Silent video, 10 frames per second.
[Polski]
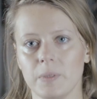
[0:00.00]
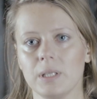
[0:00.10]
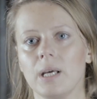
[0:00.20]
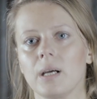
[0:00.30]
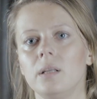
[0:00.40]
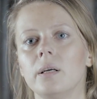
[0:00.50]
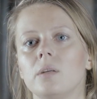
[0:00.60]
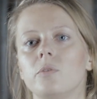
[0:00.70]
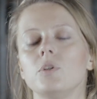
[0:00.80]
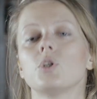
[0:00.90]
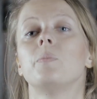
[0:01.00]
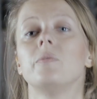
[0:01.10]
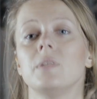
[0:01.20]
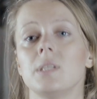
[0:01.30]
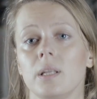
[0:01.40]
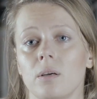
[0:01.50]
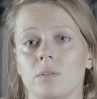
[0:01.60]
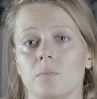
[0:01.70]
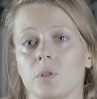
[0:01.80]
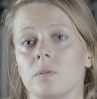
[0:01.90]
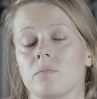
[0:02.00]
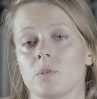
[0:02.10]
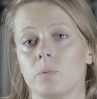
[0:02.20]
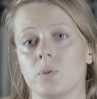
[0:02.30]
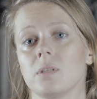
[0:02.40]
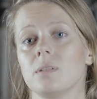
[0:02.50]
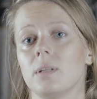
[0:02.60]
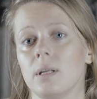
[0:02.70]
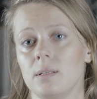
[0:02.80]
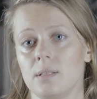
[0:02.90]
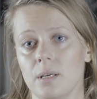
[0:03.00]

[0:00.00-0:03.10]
spektakli, ale również opowiedzenia o tym, czym ten współczesny taniec